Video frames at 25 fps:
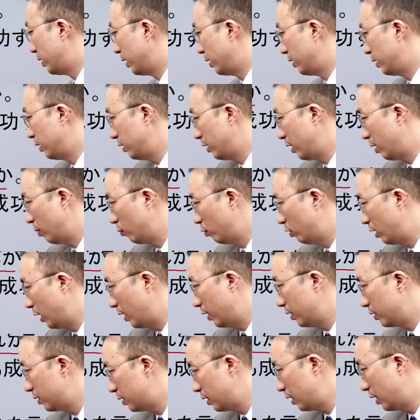되기 때문에
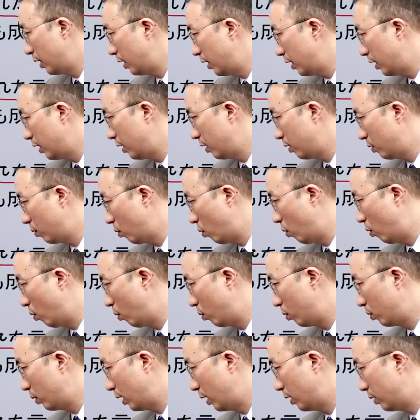
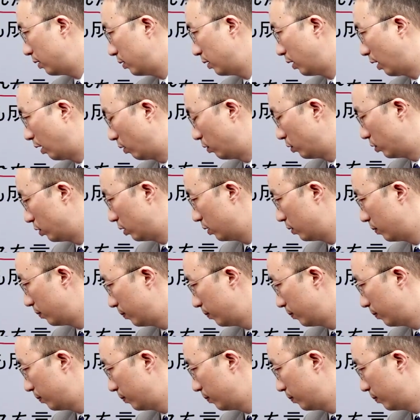세코라는 단어죠.